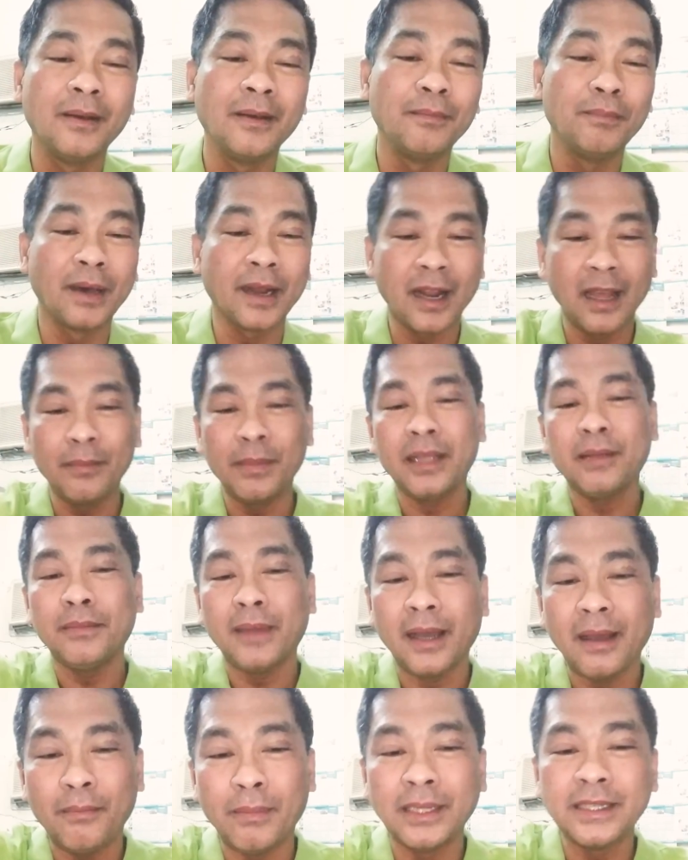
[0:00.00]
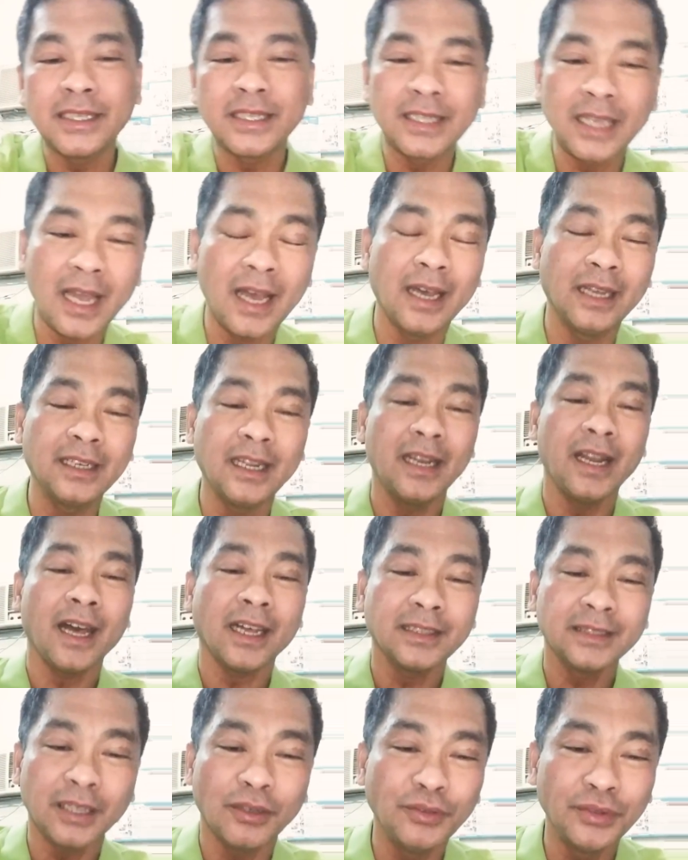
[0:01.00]
maraming mga bansa na
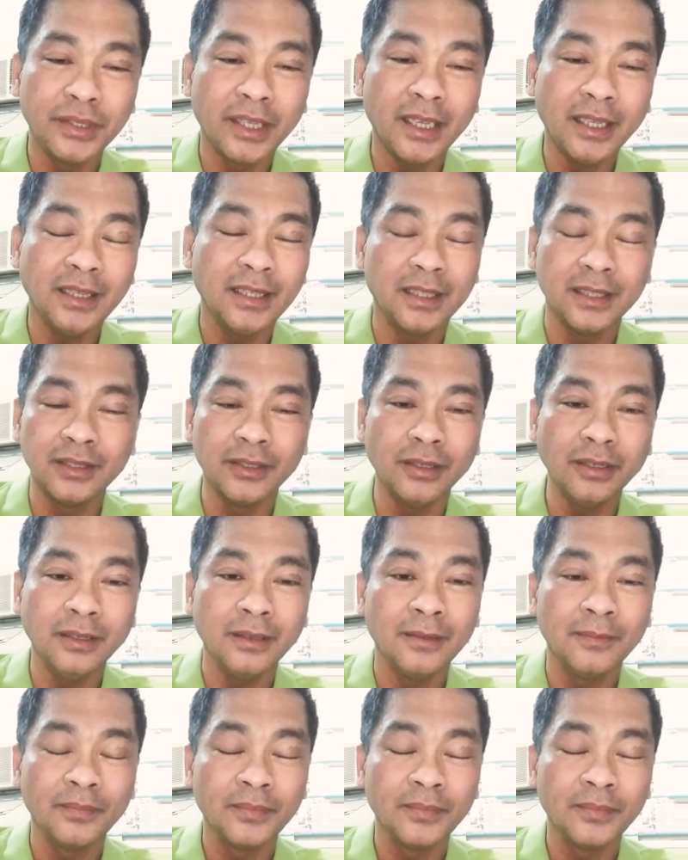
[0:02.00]
lockdown din, no?